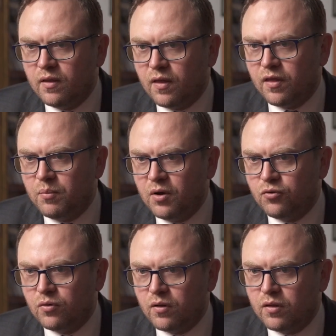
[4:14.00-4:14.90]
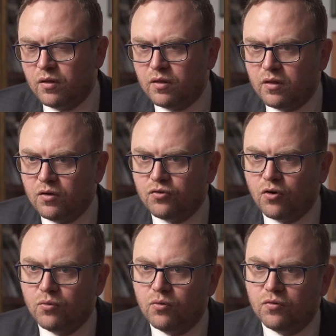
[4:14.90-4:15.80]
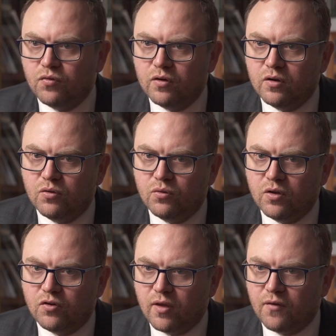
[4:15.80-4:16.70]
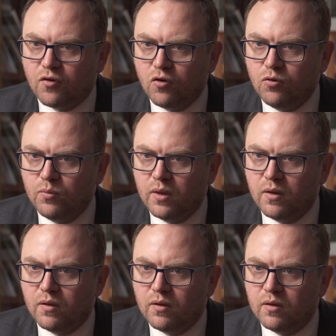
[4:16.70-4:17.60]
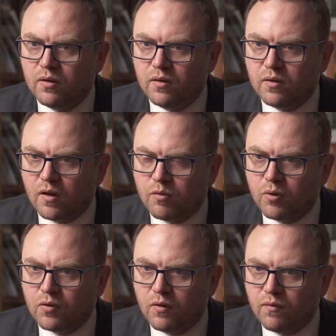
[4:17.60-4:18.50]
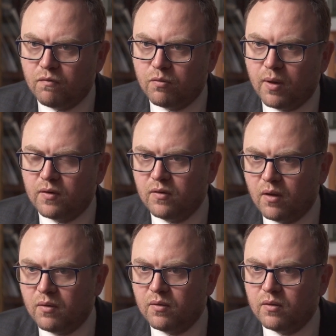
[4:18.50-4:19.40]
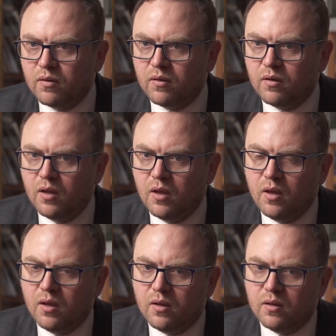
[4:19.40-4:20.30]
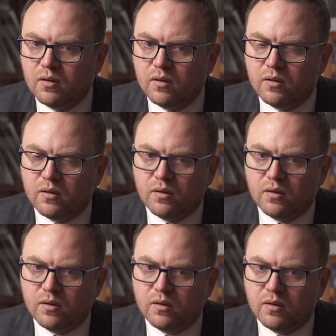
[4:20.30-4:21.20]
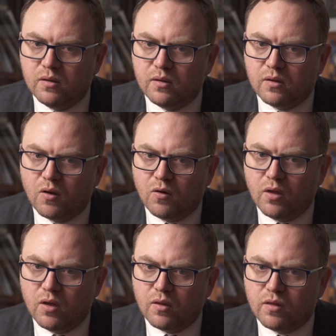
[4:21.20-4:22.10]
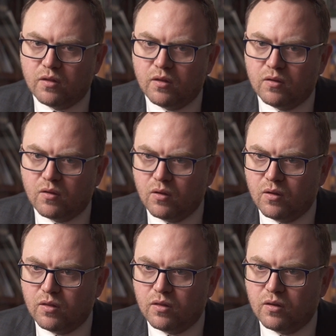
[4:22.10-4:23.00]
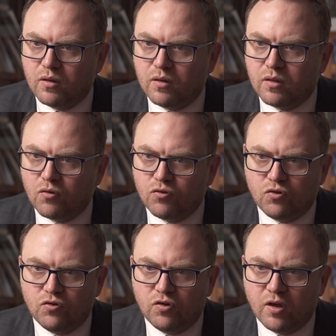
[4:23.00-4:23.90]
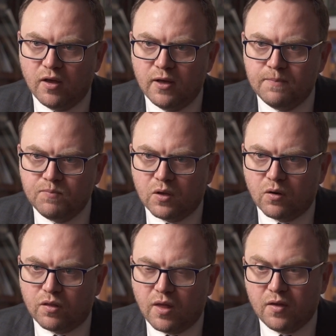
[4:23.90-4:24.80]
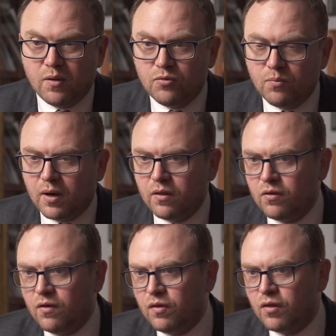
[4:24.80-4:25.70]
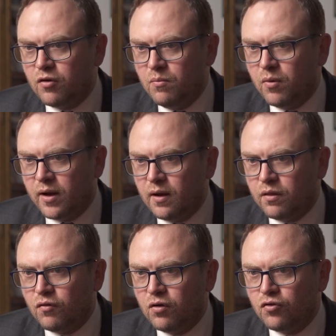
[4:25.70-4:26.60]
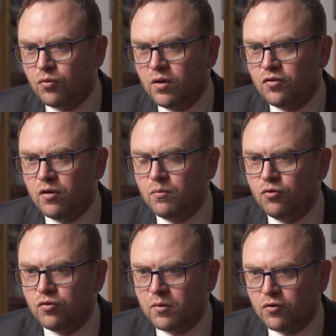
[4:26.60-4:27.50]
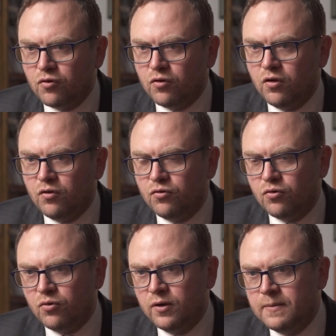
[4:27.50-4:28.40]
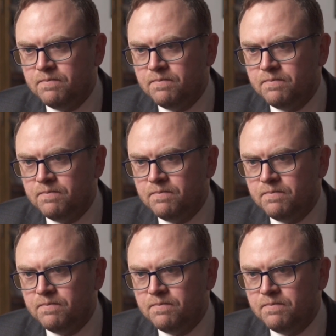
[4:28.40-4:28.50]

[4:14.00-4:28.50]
na zapleczu rosyjskich czołgów, y, uderzenia w kolumny y, transportowe, wsparcia. Y, y, to jest, to jest coś, gdzie Rosjanie przy bardzo niewysokim morale swoich żołnierzy i dużym rozciągnięciu